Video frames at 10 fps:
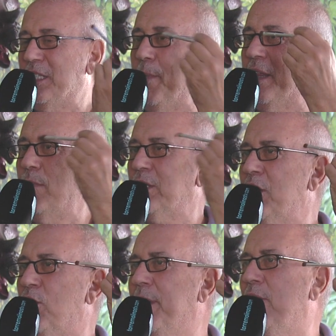si empezamos
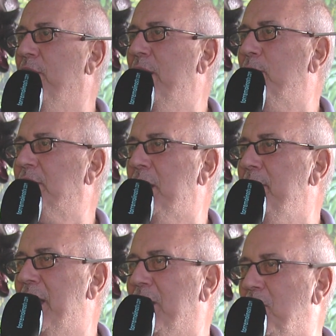de dentro para afuera, puedes
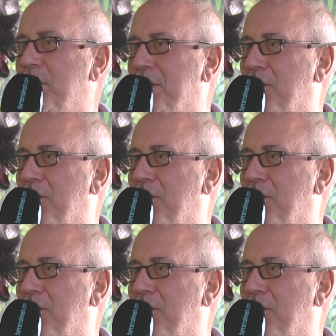terminar con,